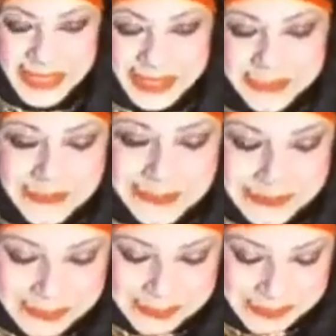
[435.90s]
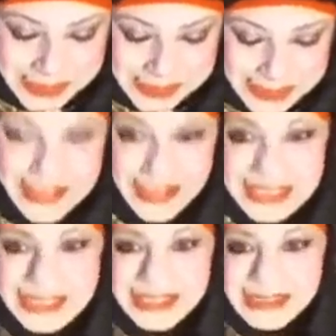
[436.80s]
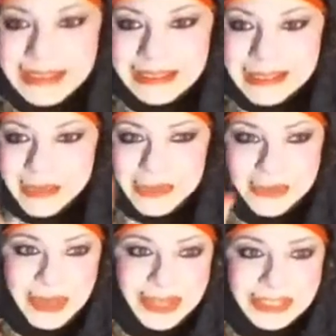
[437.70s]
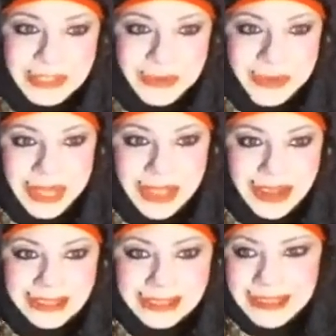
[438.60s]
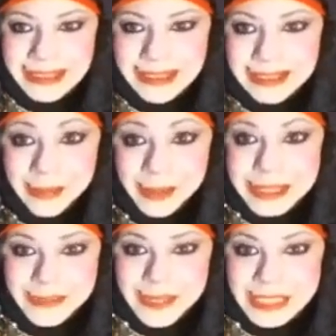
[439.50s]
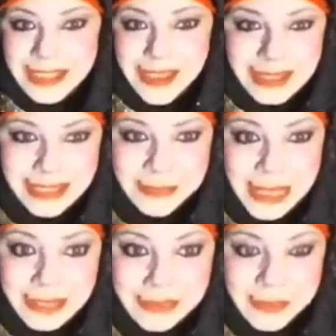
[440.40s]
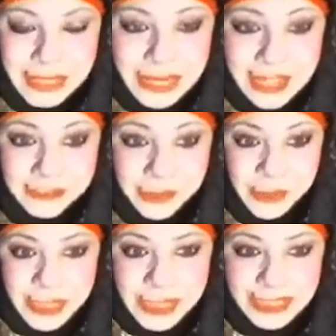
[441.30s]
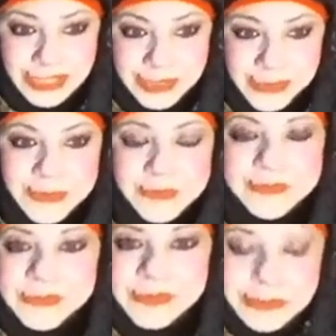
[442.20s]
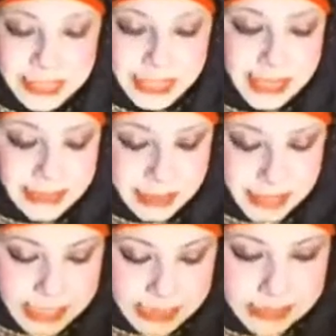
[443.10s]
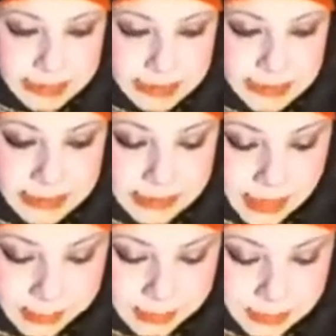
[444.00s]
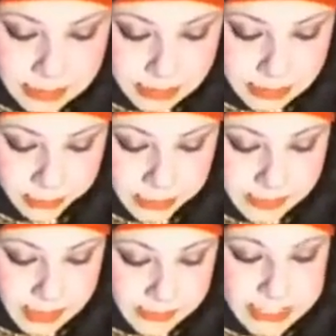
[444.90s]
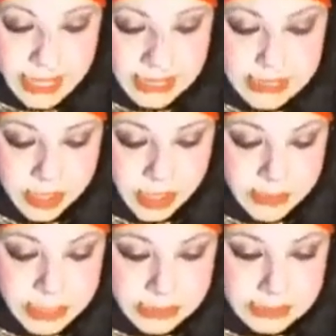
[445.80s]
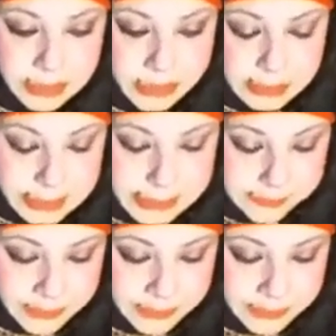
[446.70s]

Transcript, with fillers: okay. यहाँ से देख लेते हैं क्योंकि वहां से तो कोई हालात नहीं है मुझे समझ नहीं आ रही कि मैं मैं लाइव हूँ भी कि नहीं हूँ खैर हम ऐसे करते हैं कि आपके फीडबैक भी साथ साथ शामिल करते हैं जल्दी से